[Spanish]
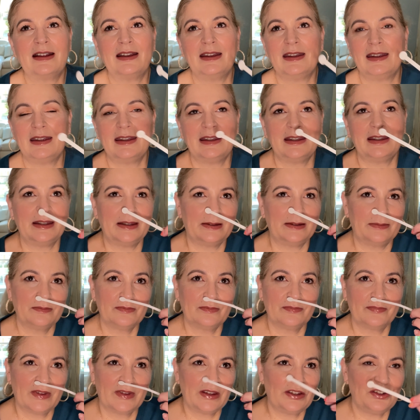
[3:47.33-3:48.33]
Eh,
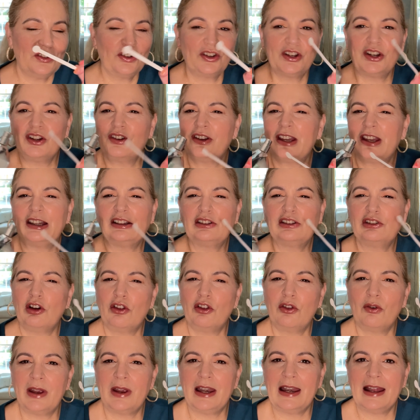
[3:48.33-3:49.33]
yo creo que
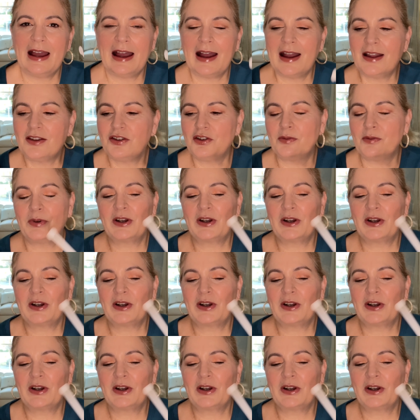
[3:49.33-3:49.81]
todo el año,